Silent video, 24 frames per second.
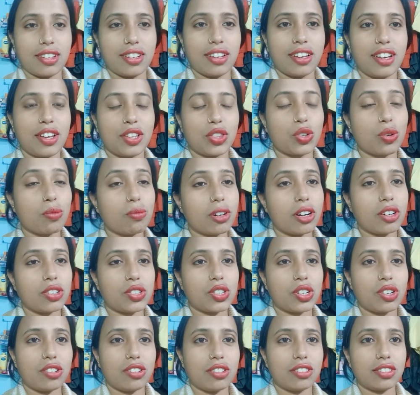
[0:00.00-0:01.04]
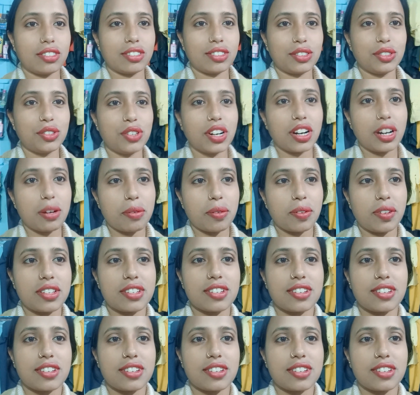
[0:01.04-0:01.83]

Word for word: তোমরাও চলো ঘুরে নেবে আমাদের সাথে